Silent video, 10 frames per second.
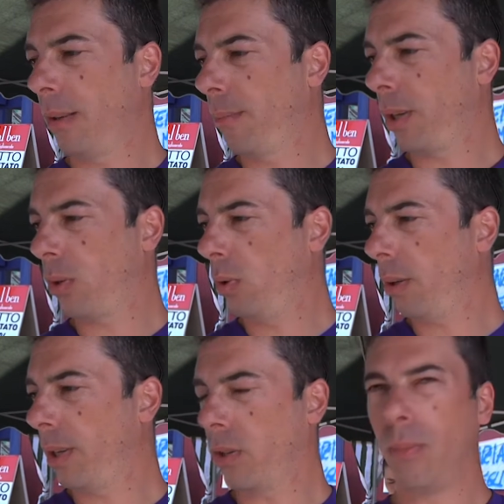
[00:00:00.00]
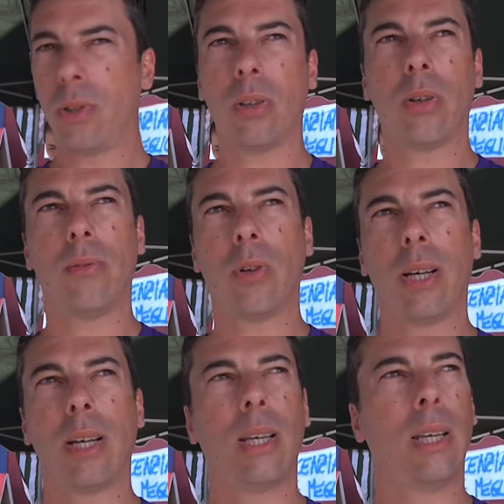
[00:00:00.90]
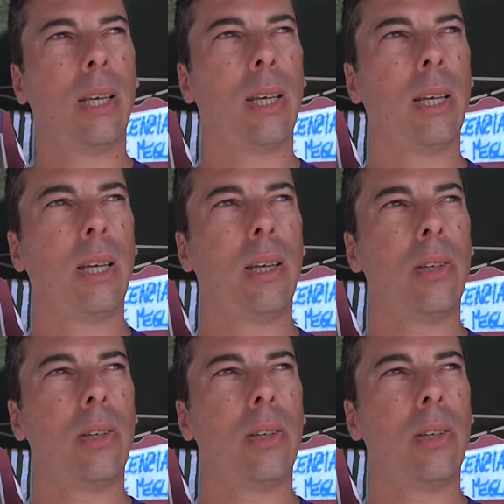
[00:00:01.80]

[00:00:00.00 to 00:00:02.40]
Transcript: per cui abbiamo cominciato a lavorare